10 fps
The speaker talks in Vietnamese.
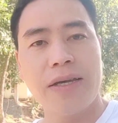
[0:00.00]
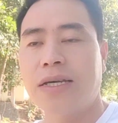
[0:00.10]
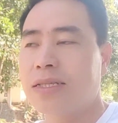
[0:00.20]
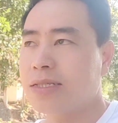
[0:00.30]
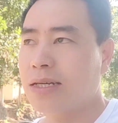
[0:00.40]

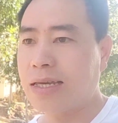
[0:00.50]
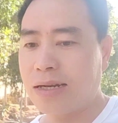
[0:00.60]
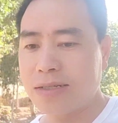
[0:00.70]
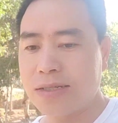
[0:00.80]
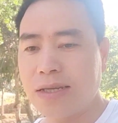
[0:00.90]
giờ lý do
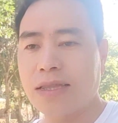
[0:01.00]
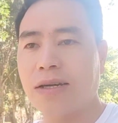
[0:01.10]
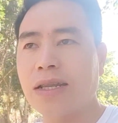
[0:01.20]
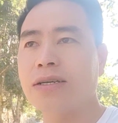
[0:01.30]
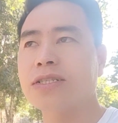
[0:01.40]
là si
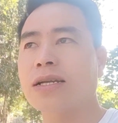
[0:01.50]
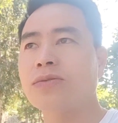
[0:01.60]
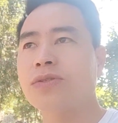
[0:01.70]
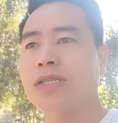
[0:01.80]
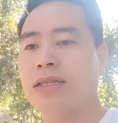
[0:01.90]
thằng này họ giả
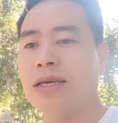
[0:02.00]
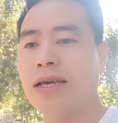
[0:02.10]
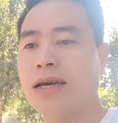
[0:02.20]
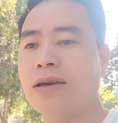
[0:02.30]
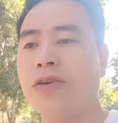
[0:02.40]
lúc gì
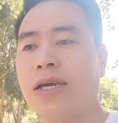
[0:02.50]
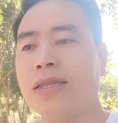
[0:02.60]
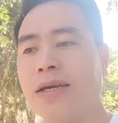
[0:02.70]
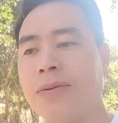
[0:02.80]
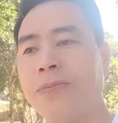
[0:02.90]
thế vì hay
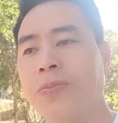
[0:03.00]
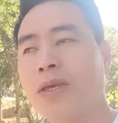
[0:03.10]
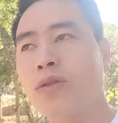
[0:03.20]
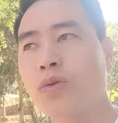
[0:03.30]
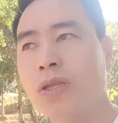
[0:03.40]
tiền
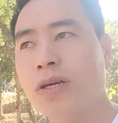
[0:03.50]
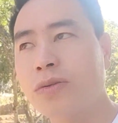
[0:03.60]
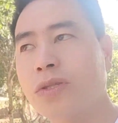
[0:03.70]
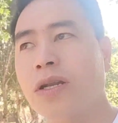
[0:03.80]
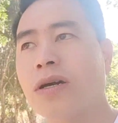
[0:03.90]
tôi nhớ
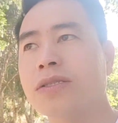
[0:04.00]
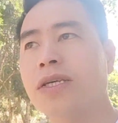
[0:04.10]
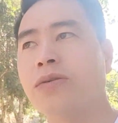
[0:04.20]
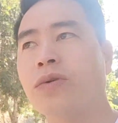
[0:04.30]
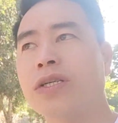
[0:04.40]
tụi tao nói
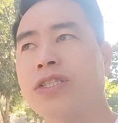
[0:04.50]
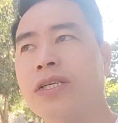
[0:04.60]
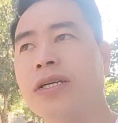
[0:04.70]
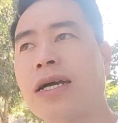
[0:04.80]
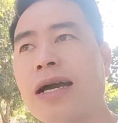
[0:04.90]
chơi của họ
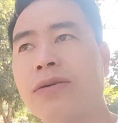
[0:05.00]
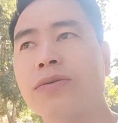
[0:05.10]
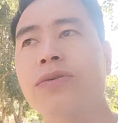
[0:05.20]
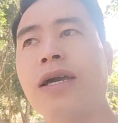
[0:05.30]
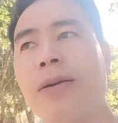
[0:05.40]
chỉ ra của
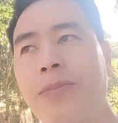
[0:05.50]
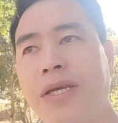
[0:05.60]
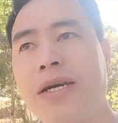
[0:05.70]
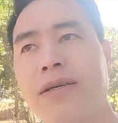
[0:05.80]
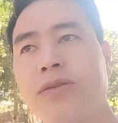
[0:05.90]
lúc
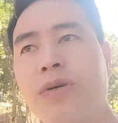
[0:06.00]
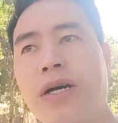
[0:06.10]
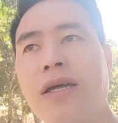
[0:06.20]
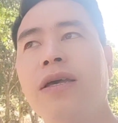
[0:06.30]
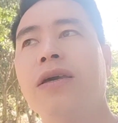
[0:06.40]
computer
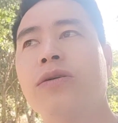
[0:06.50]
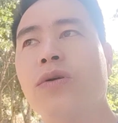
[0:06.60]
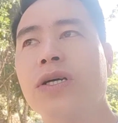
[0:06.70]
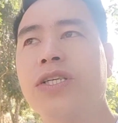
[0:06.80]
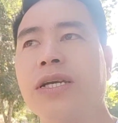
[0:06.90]
tôi
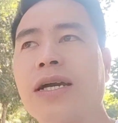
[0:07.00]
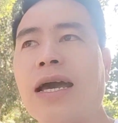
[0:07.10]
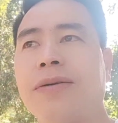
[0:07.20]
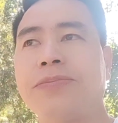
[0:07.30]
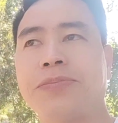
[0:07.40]
của họ chỉ
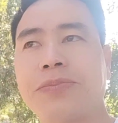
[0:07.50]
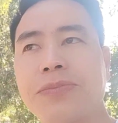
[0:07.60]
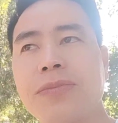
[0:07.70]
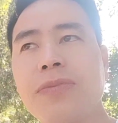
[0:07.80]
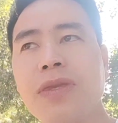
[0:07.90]
ra
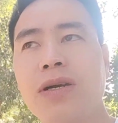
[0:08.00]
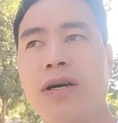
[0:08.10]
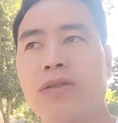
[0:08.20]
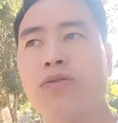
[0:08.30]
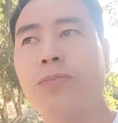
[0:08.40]

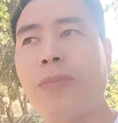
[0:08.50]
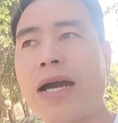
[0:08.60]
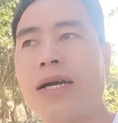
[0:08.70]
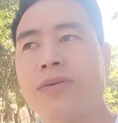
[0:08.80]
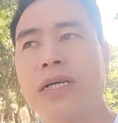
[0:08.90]
ở tụ
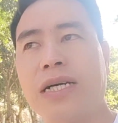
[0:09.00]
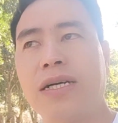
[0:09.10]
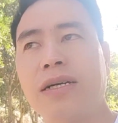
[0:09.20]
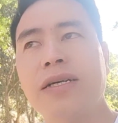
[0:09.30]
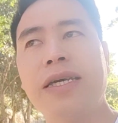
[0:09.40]
ba
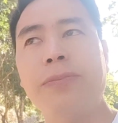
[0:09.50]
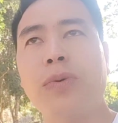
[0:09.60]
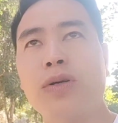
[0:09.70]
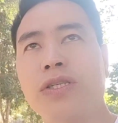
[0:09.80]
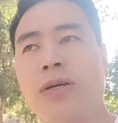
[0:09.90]

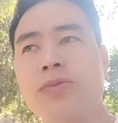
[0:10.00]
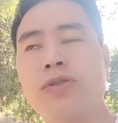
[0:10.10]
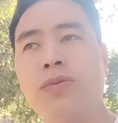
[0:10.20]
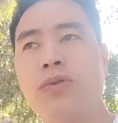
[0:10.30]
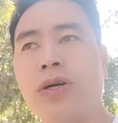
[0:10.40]
gimbal chống
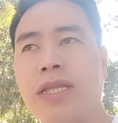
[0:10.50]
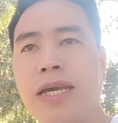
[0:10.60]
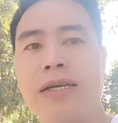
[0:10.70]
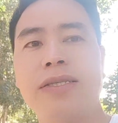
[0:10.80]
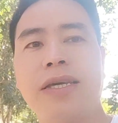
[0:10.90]
dùng tôi
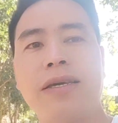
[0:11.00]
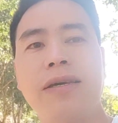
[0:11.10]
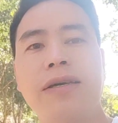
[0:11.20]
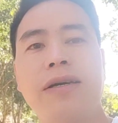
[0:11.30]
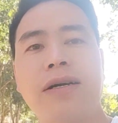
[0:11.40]
thế chơi
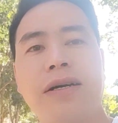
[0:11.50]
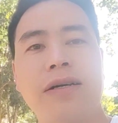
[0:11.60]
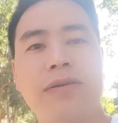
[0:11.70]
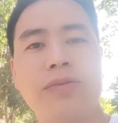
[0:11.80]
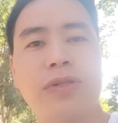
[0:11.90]

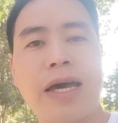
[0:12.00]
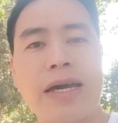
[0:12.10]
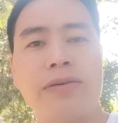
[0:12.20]
ờ, của thay